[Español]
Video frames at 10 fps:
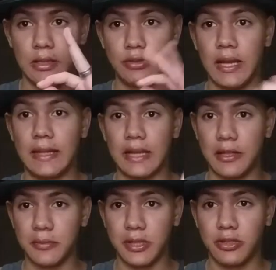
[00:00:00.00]
O sea, la
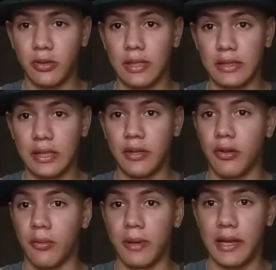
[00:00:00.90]
transmisión
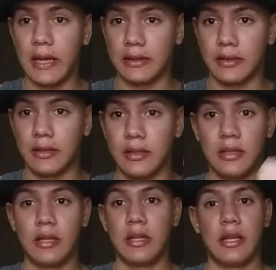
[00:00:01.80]
anterior, ¿verdad?
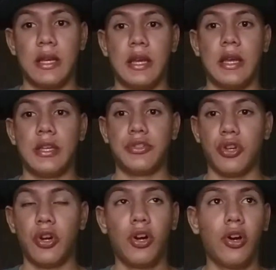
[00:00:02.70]

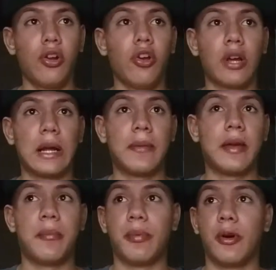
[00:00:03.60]
Yo lo
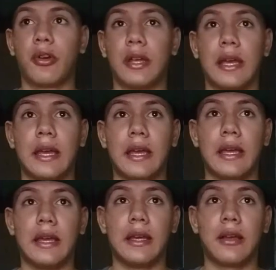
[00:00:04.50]
grabé
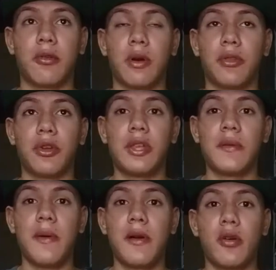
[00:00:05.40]
porque cuando yo
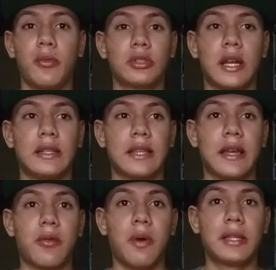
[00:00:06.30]
llevaba como
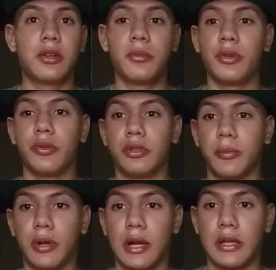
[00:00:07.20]
34
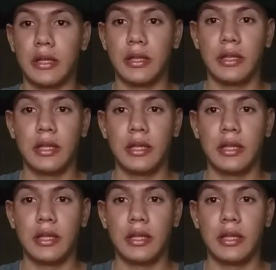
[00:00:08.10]
minutos por ahí